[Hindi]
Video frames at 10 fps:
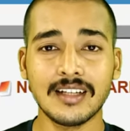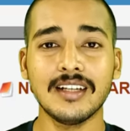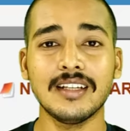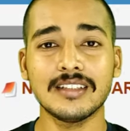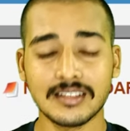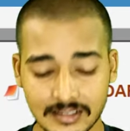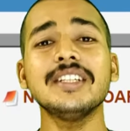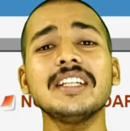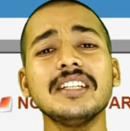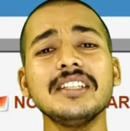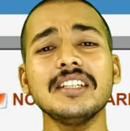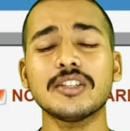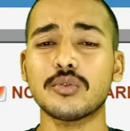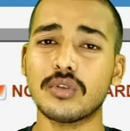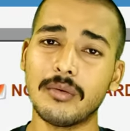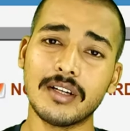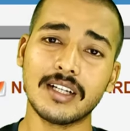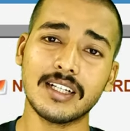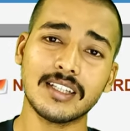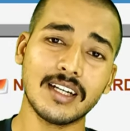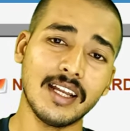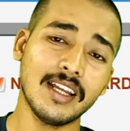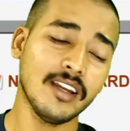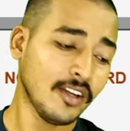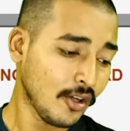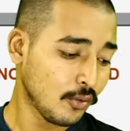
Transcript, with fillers: इंग्लिश जीके जीएस को कवर करते रहे हैं